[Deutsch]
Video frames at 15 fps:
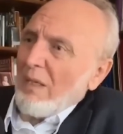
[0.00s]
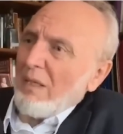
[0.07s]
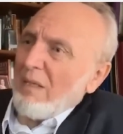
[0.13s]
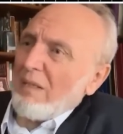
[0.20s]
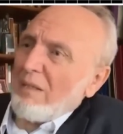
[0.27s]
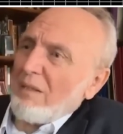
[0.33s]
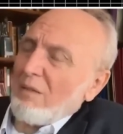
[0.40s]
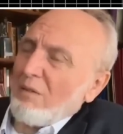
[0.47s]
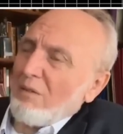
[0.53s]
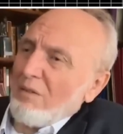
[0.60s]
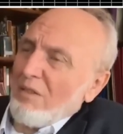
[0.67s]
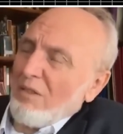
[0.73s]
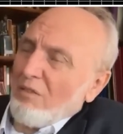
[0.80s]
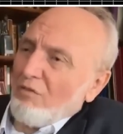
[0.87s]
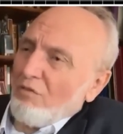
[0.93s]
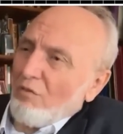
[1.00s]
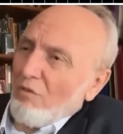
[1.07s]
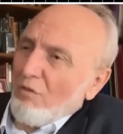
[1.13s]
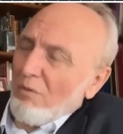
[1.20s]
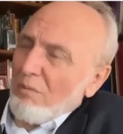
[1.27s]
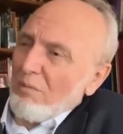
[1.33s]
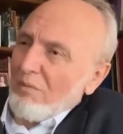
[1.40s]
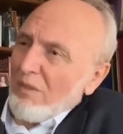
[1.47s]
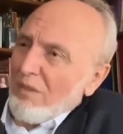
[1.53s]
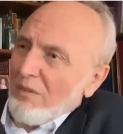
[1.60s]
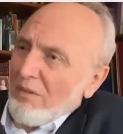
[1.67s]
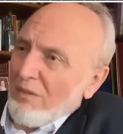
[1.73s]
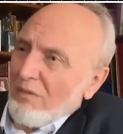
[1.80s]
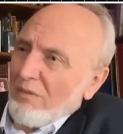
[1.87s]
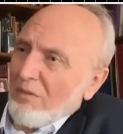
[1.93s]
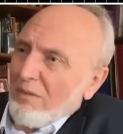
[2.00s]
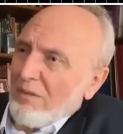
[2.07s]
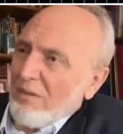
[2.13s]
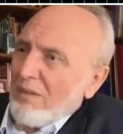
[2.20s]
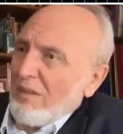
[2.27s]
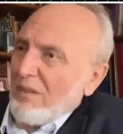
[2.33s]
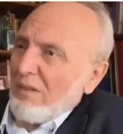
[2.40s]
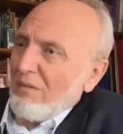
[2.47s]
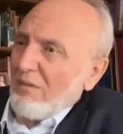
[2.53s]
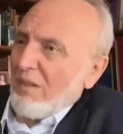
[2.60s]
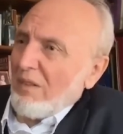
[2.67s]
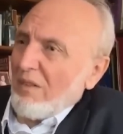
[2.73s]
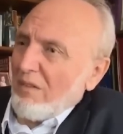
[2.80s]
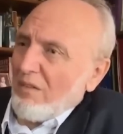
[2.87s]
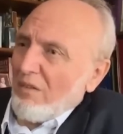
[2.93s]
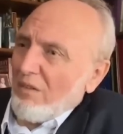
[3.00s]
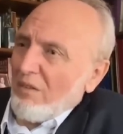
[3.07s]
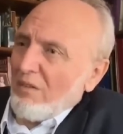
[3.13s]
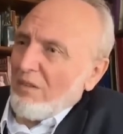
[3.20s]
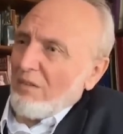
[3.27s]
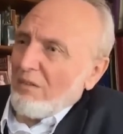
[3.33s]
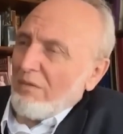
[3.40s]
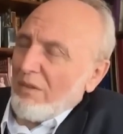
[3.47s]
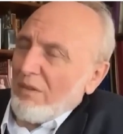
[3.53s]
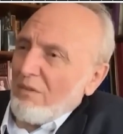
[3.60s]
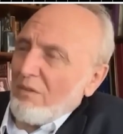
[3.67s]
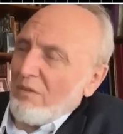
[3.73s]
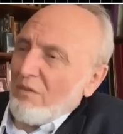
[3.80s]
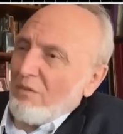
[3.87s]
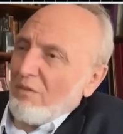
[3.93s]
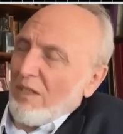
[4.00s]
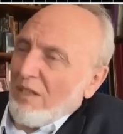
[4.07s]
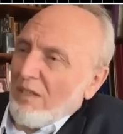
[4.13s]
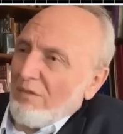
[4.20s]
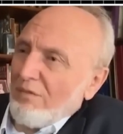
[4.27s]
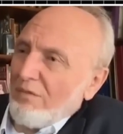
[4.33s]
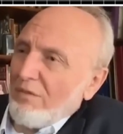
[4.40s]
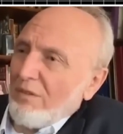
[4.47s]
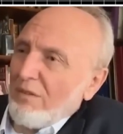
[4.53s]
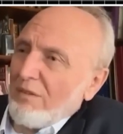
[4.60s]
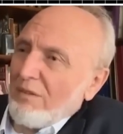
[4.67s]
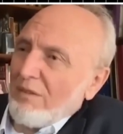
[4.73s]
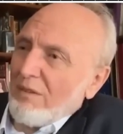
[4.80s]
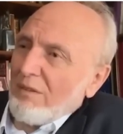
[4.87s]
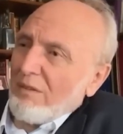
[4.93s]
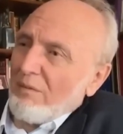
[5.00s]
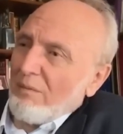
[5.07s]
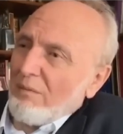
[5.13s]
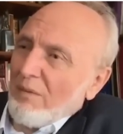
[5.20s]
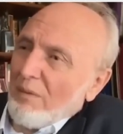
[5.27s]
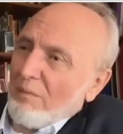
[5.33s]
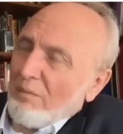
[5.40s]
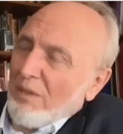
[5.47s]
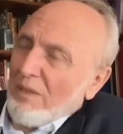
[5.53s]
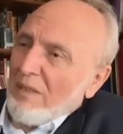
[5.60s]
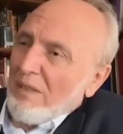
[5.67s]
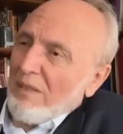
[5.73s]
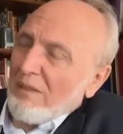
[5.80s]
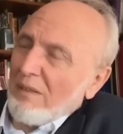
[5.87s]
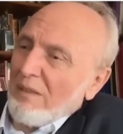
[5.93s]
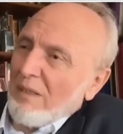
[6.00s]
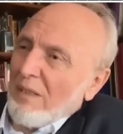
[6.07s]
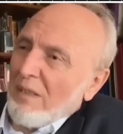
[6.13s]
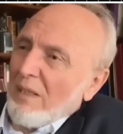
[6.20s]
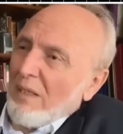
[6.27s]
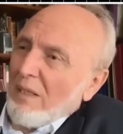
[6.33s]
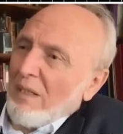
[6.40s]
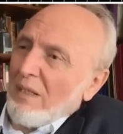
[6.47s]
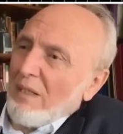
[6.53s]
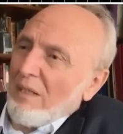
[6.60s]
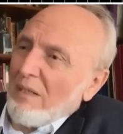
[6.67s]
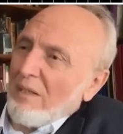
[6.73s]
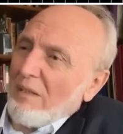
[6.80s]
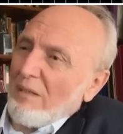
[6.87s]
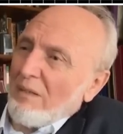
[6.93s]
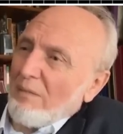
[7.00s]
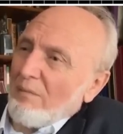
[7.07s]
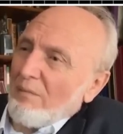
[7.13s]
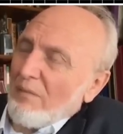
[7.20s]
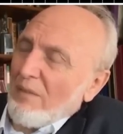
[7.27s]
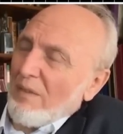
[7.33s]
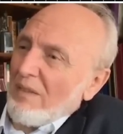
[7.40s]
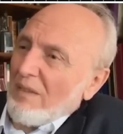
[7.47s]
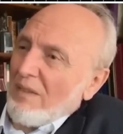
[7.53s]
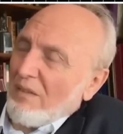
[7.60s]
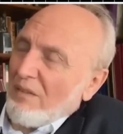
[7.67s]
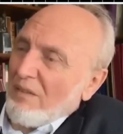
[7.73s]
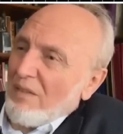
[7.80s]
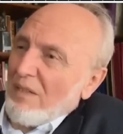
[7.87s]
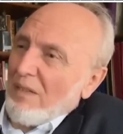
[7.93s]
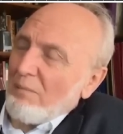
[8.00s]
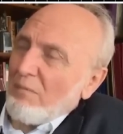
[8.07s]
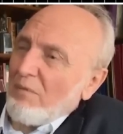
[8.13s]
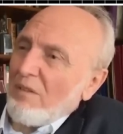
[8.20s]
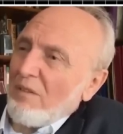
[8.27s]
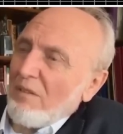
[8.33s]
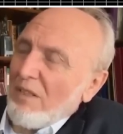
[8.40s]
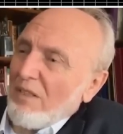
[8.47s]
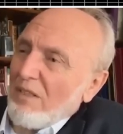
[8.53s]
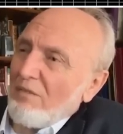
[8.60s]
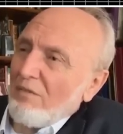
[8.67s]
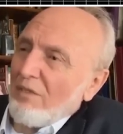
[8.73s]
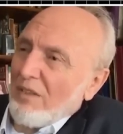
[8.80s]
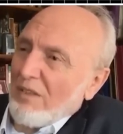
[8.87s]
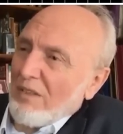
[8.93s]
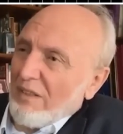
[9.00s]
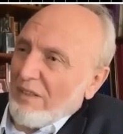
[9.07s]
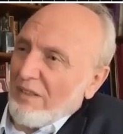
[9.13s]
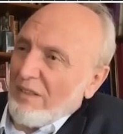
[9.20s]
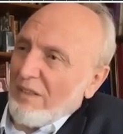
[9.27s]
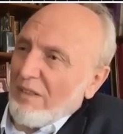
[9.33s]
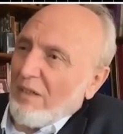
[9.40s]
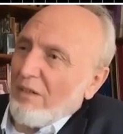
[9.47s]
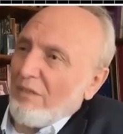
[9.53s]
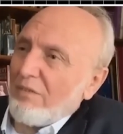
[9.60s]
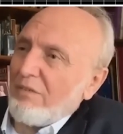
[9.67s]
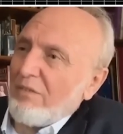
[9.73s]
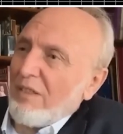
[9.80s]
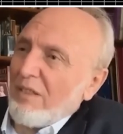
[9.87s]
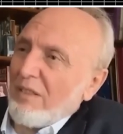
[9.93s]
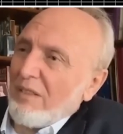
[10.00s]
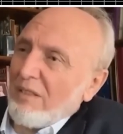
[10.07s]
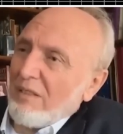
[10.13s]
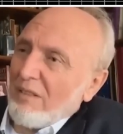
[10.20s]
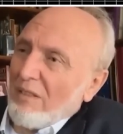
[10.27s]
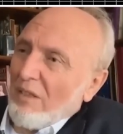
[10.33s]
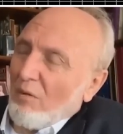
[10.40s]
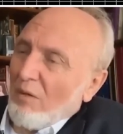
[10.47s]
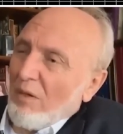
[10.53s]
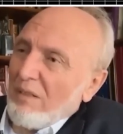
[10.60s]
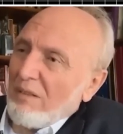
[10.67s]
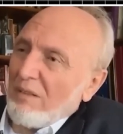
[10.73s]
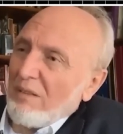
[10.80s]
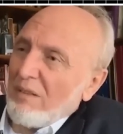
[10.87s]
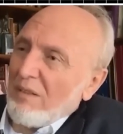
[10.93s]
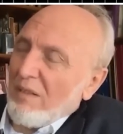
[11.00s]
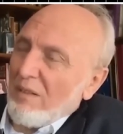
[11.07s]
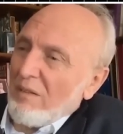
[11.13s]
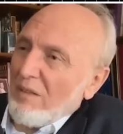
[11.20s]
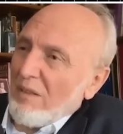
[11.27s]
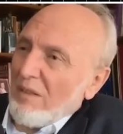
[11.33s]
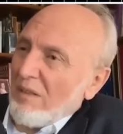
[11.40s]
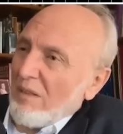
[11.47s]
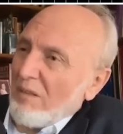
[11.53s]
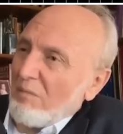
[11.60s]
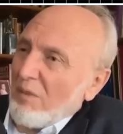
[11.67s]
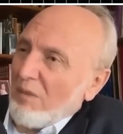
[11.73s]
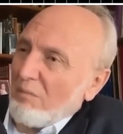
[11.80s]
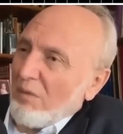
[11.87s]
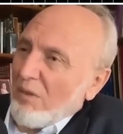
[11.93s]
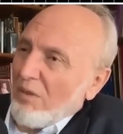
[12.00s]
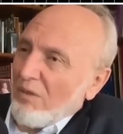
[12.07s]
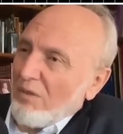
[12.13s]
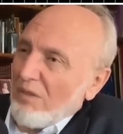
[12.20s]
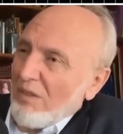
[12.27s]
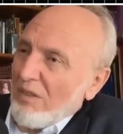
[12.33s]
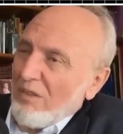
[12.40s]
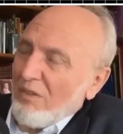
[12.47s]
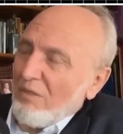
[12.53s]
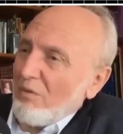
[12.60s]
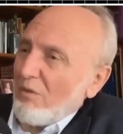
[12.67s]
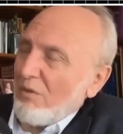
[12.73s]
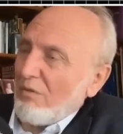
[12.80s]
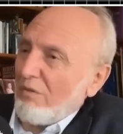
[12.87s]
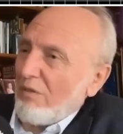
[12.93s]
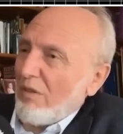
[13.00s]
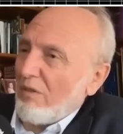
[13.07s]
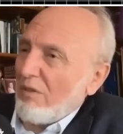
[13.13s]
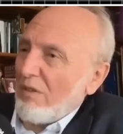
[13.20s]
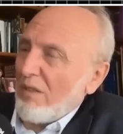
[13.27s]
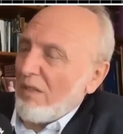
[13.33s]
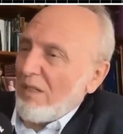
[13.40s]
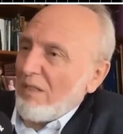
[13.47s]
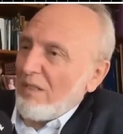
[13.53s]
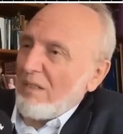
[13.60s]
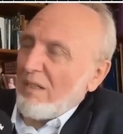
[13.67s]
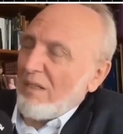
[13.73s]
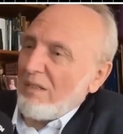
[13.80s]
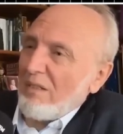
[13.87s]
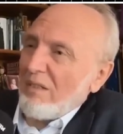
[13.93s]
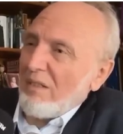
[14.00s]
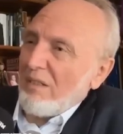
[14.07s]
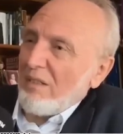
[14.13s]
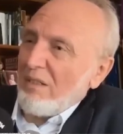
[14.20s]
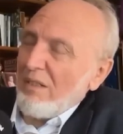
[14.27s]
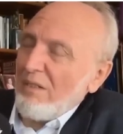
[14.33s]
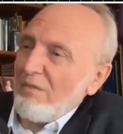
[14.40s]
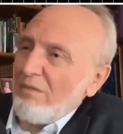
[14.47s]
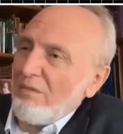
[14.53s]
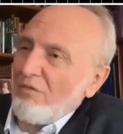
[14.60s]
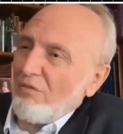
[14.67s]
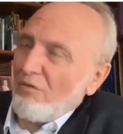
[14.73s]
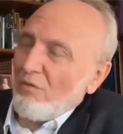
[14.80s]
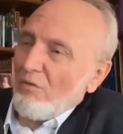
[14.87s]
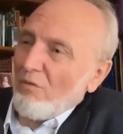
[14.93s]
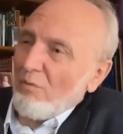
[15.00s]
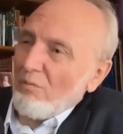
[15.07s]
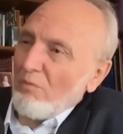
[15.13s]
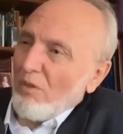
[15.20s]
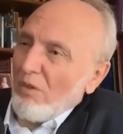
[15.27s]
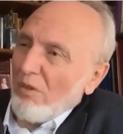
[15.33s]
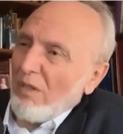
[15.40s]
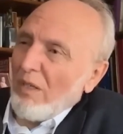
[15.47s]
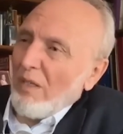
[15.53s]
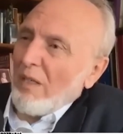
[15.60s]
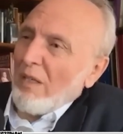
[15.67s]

Äh, und den Strom, den kriegen wir jetzt aus äh, Wind- und Solarpanelen, ähm, das klappt nicht wirklich auf die Dauer, denn äh, man braucht in den Dunkelflauten halt alternativen Strom noch,